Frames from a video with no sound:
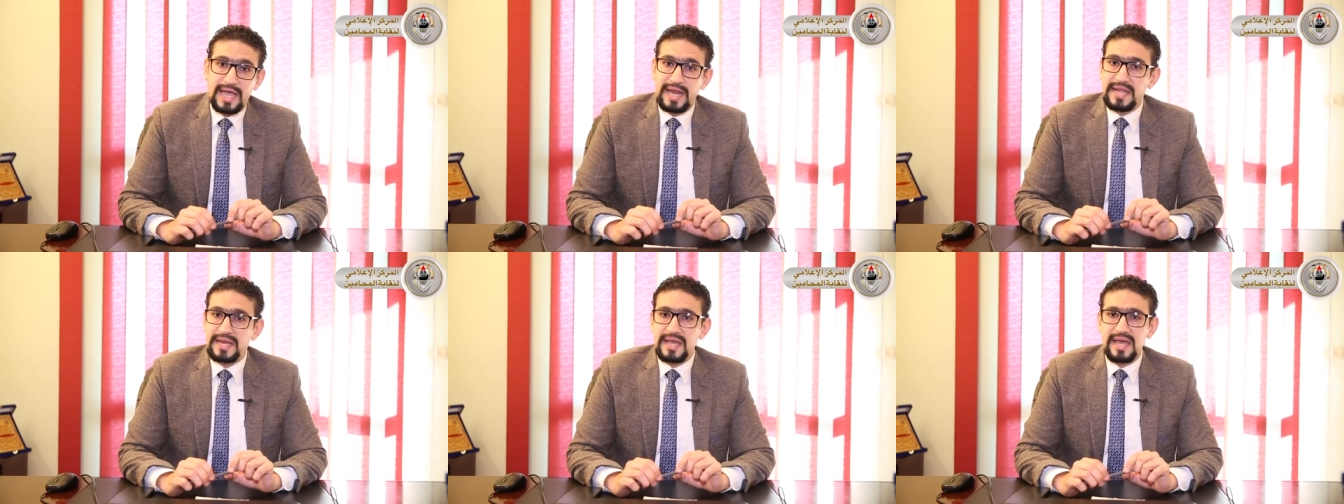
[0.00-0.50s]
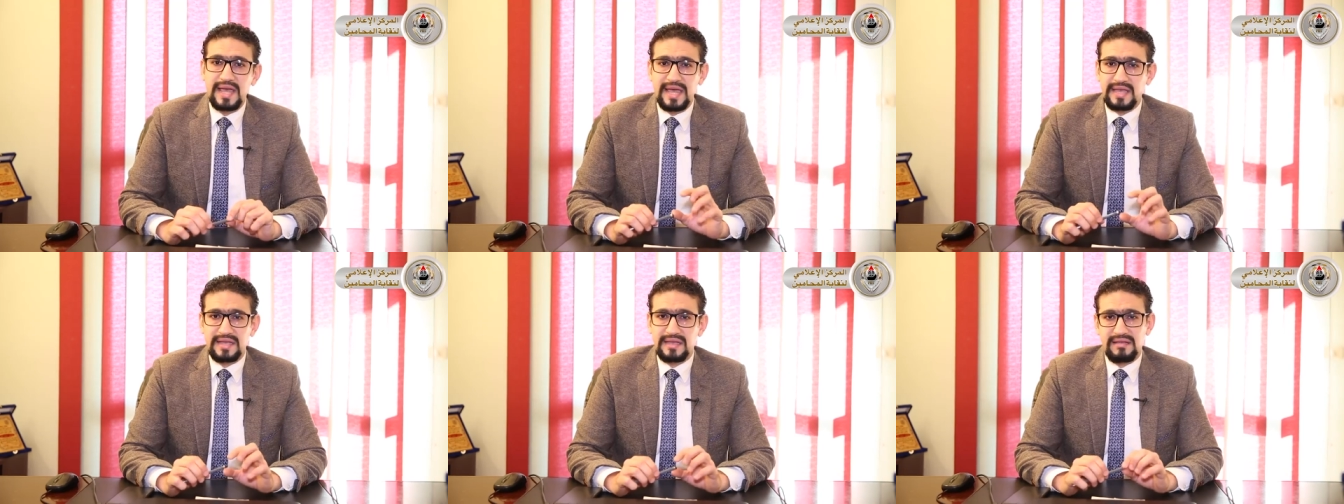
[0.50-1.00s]
على انها
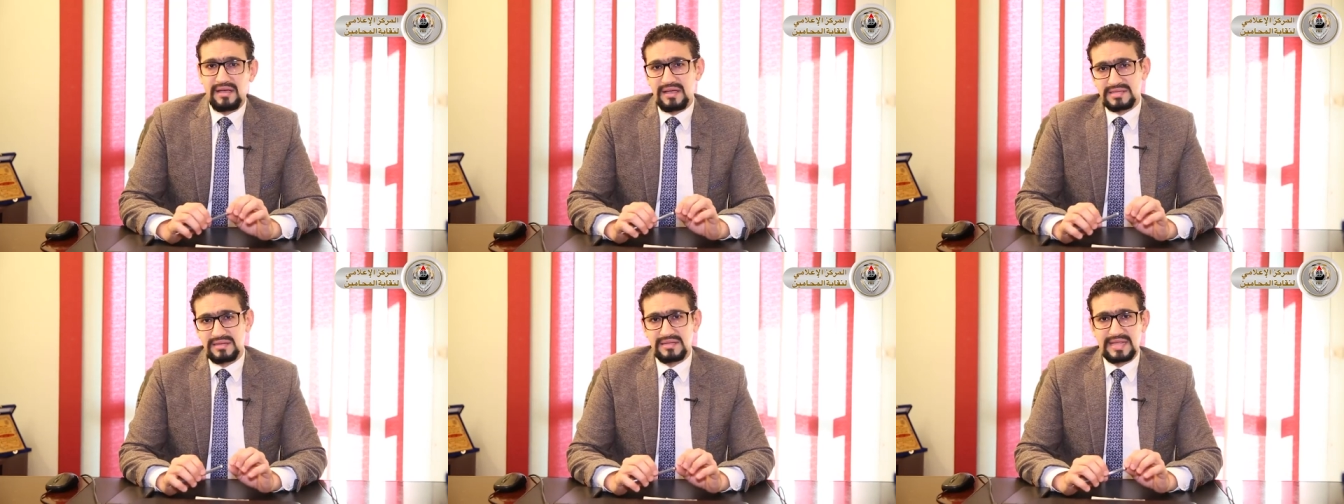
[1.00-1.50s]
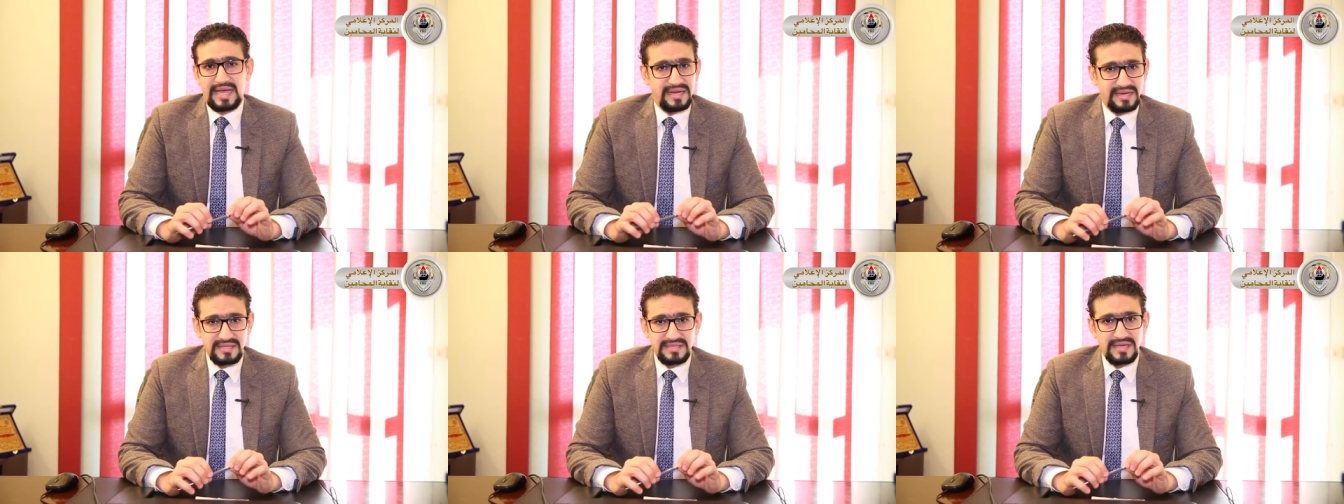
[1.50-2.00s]
حاجه حصلت على
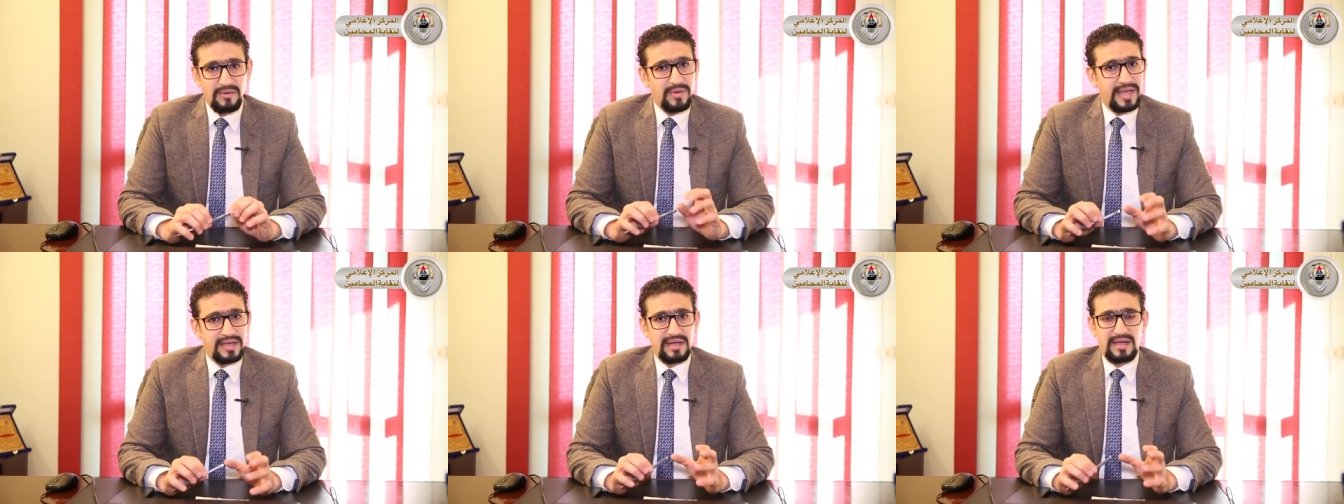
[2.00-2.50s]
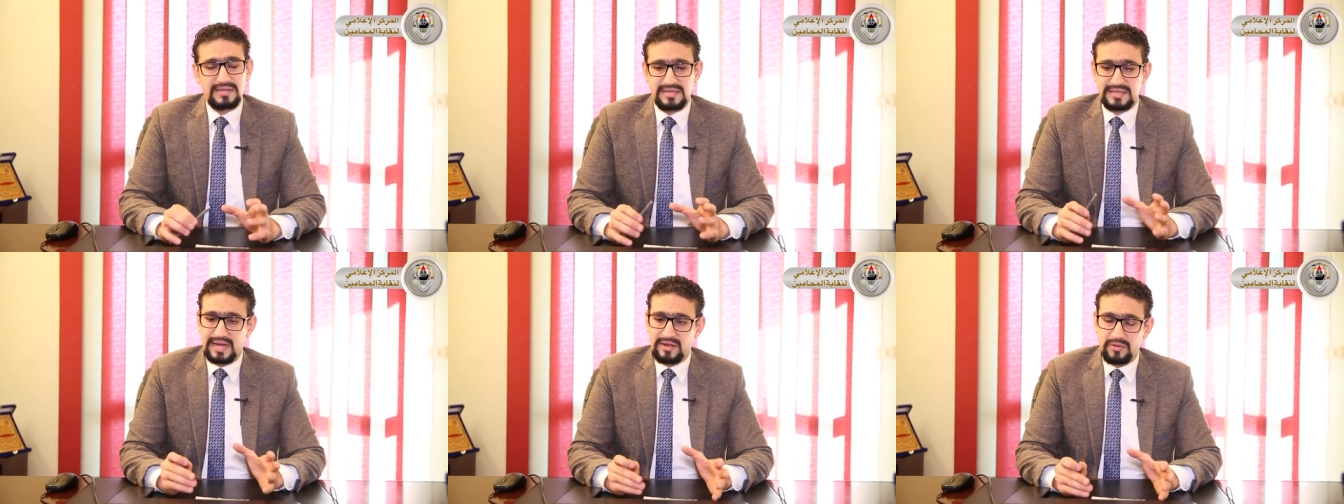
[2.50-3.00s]
النت او حاجه
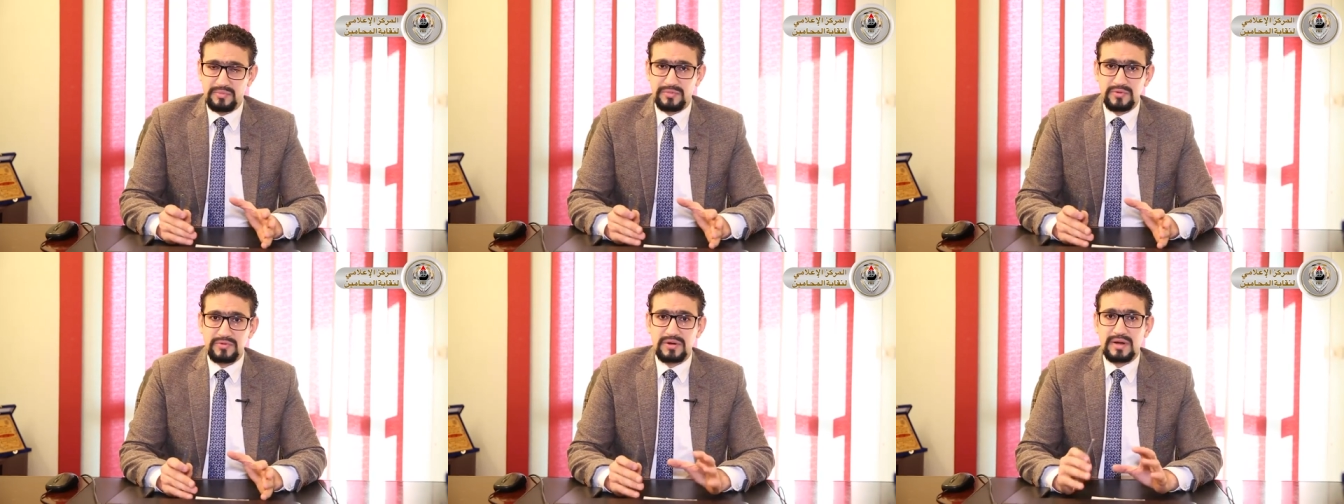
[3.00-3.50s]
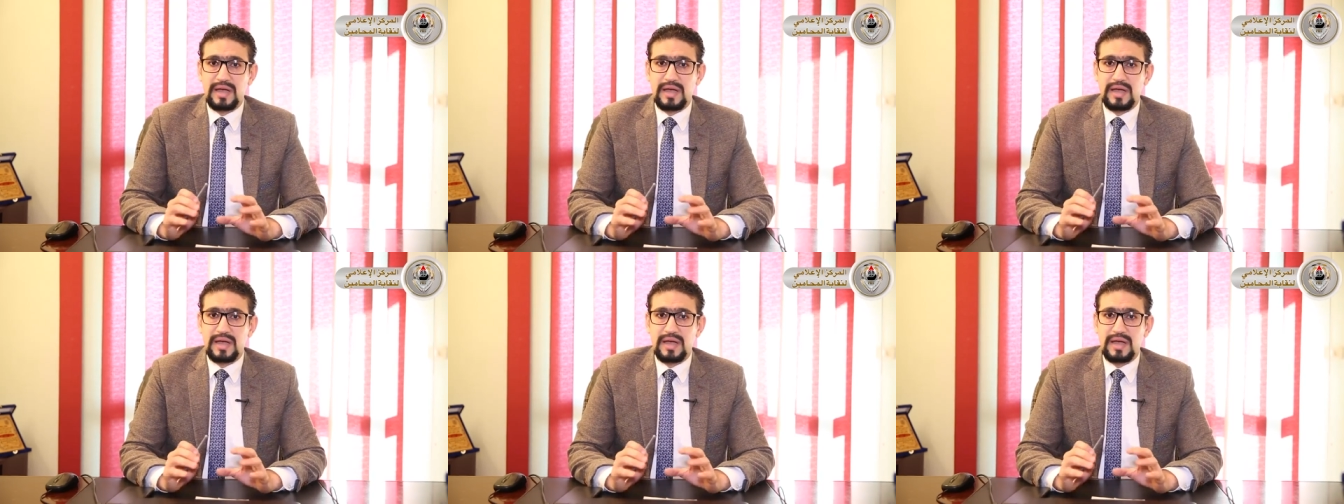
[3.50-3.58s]
حصلت على الكمبيوتر